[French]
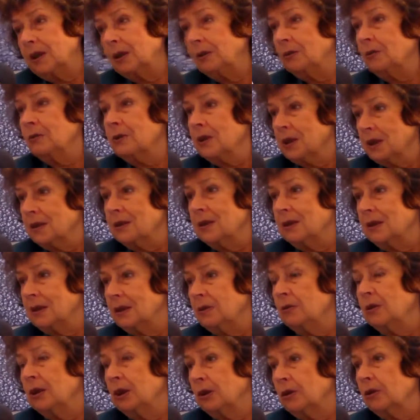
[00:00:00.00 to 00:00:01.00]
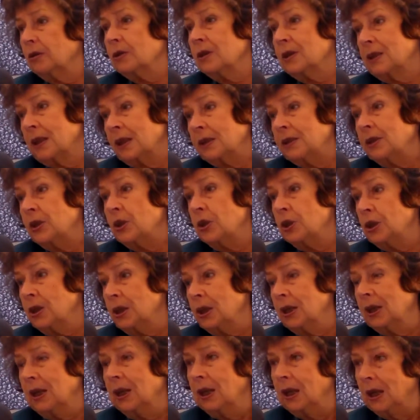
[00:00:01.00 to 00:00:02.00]
Donc ça, c'était une erreur
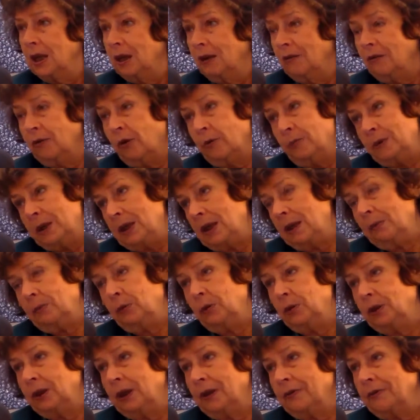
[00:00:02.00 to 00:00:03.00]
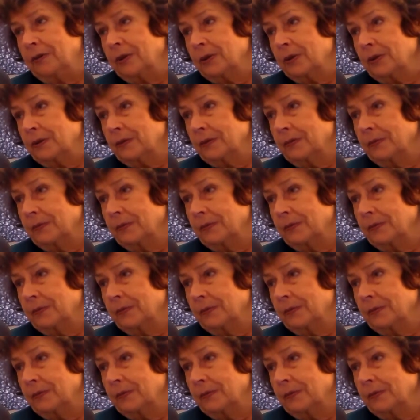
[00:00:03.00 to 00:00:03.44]
stratégique formidable de TF1.